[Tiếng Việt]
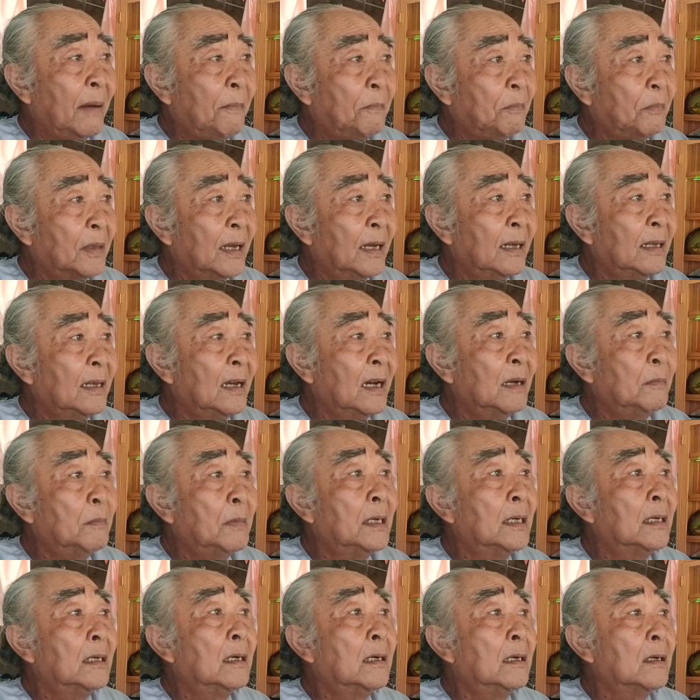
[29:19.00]
khắp thế giới
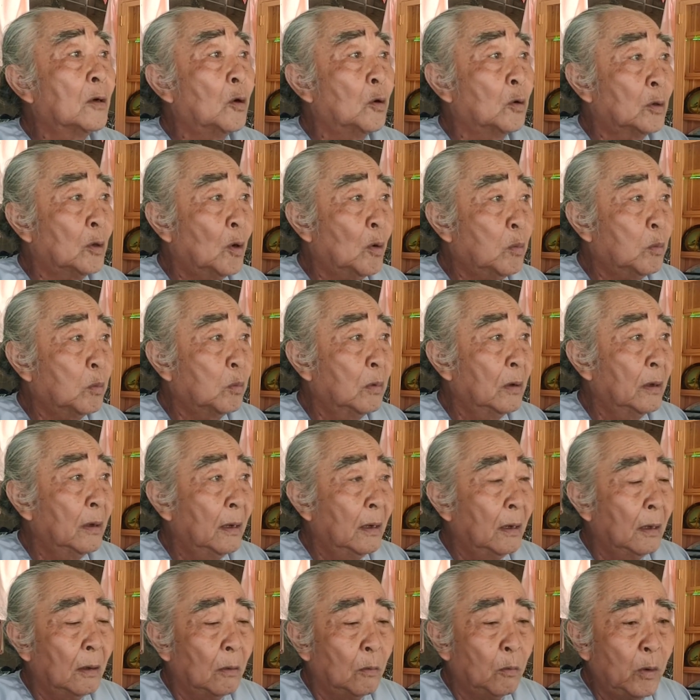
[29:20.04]
binh lương cụ túc
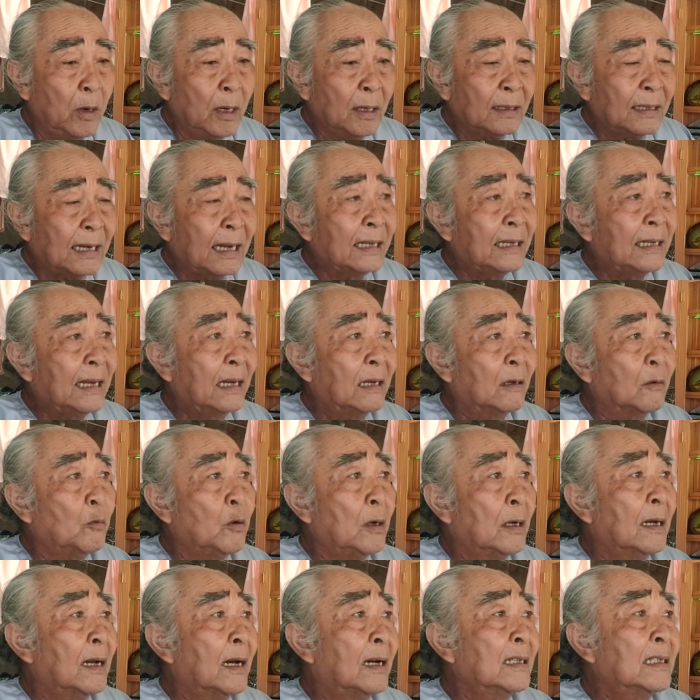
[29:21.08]
quyết tranh
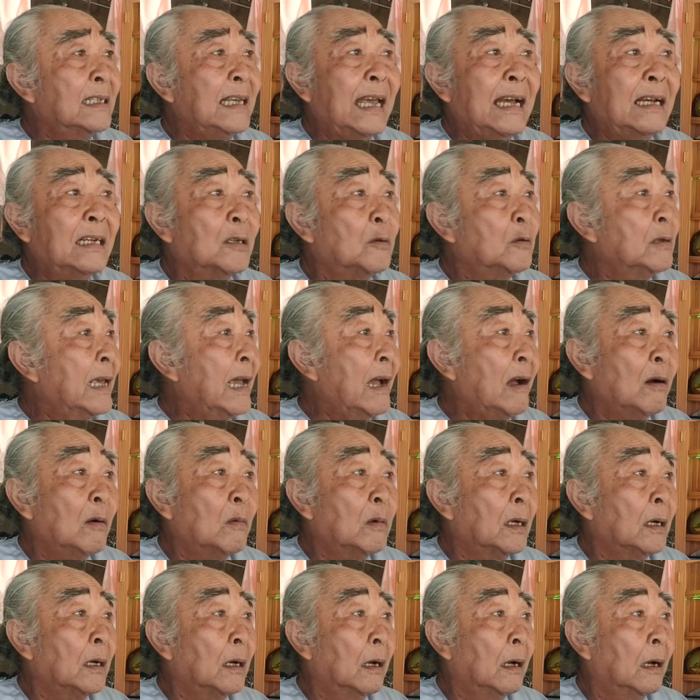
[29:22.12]
giành quyền lợi xé sau
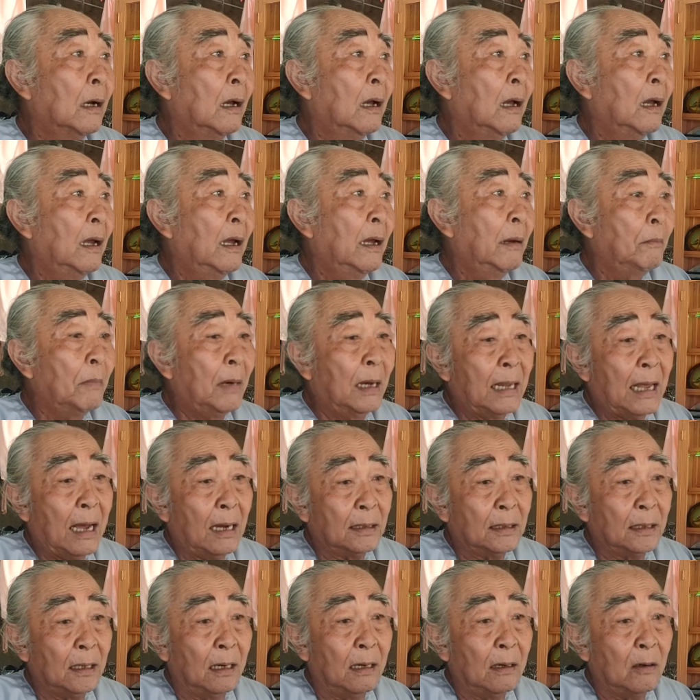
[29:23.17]
nhau mà
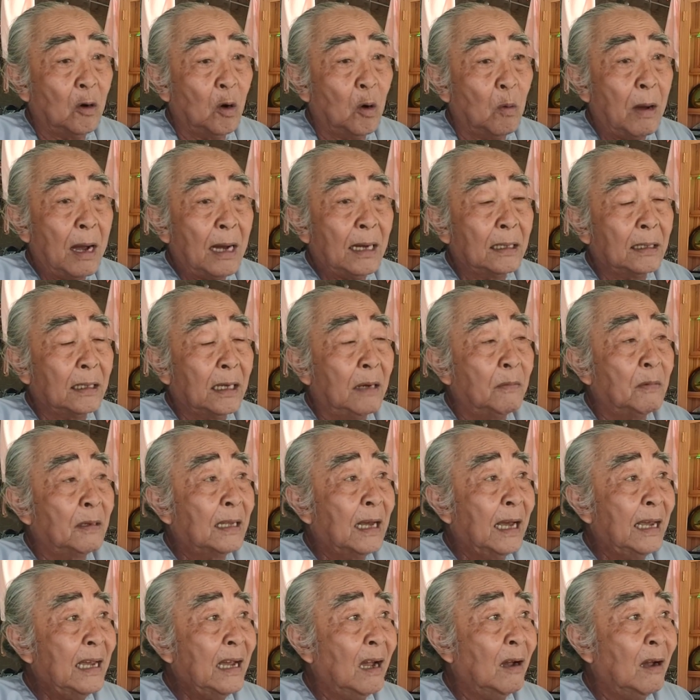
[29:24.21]
thật sự cô bác anh chị
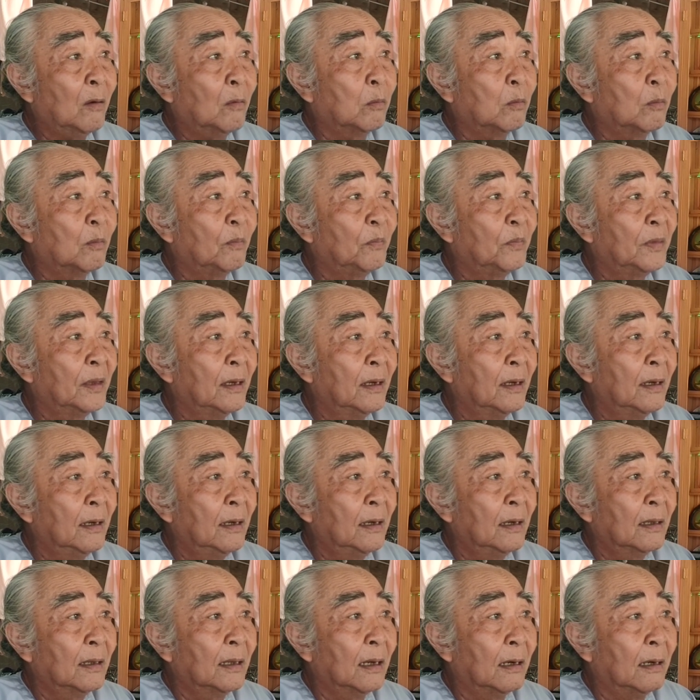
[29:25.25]
mình thấy không
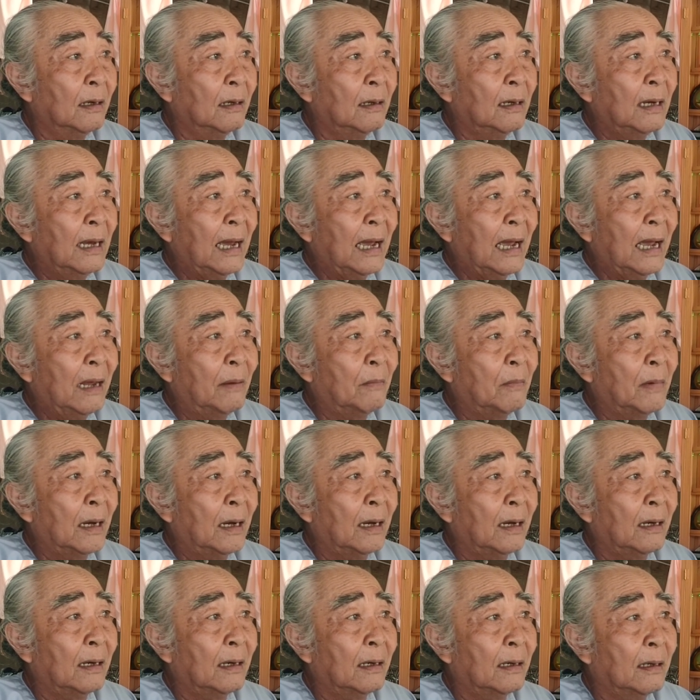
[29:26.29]
từ ngày
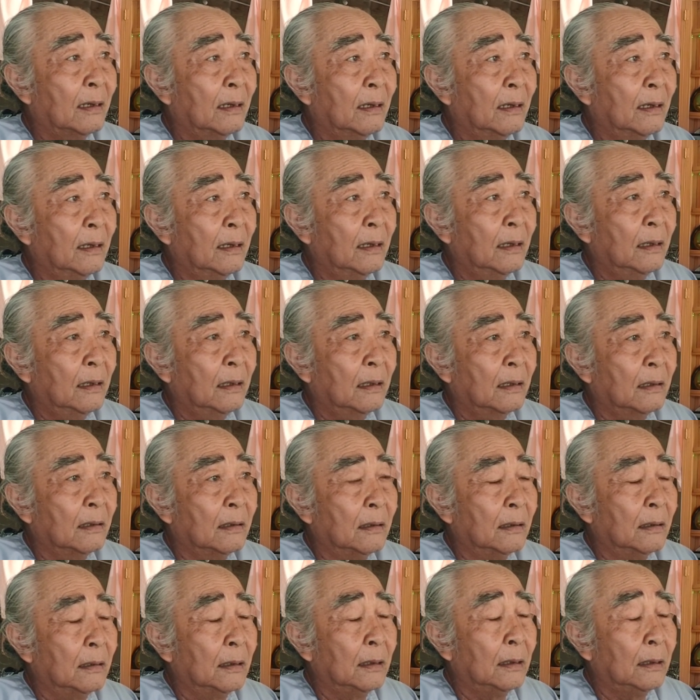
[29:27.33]
mà
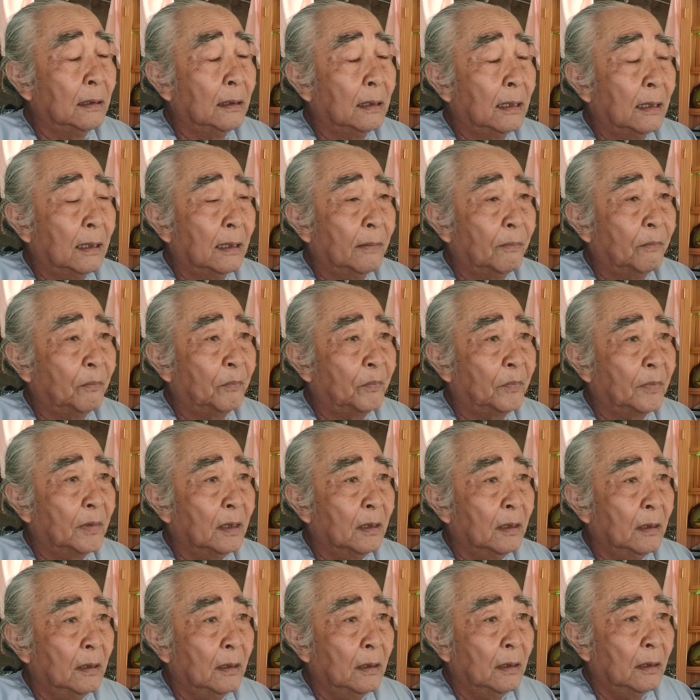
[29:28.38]
người à,
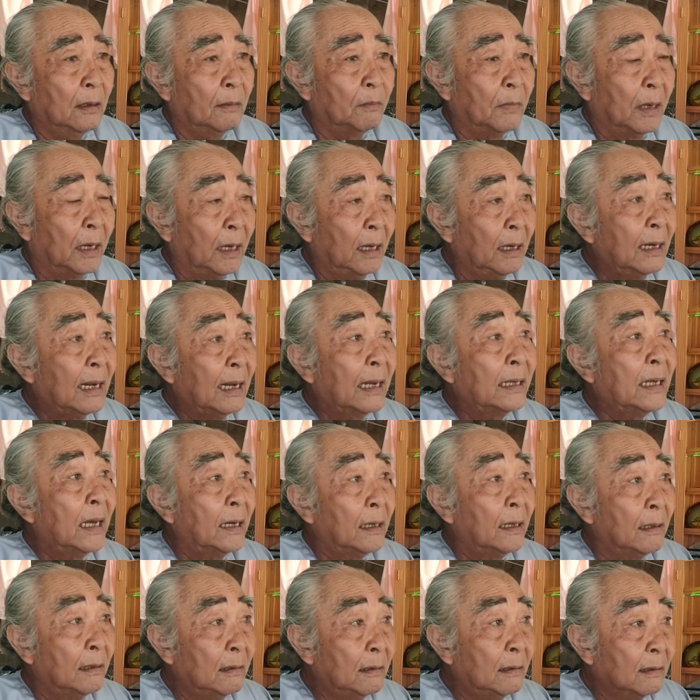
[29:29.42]
Mỹ đã
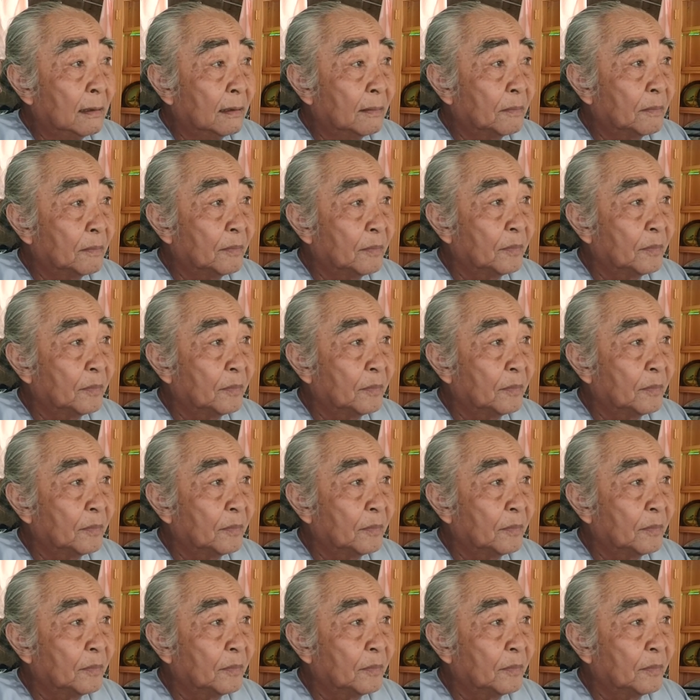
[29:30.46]
về nước